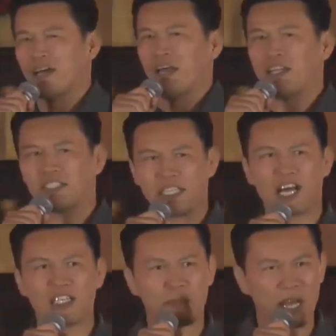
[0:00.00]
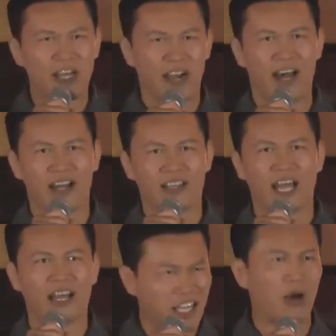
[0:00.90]
演説がうまいから
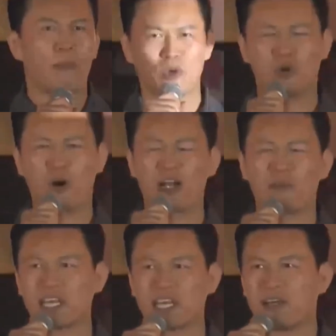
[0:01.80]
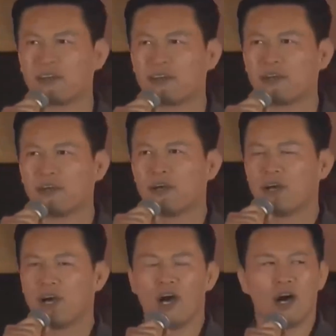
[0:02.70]
だけではもちろんありません
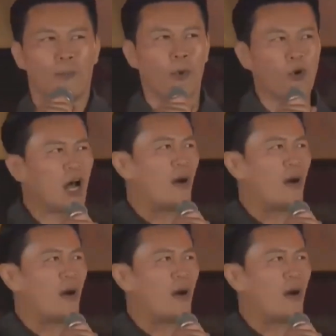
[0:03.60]
僕ら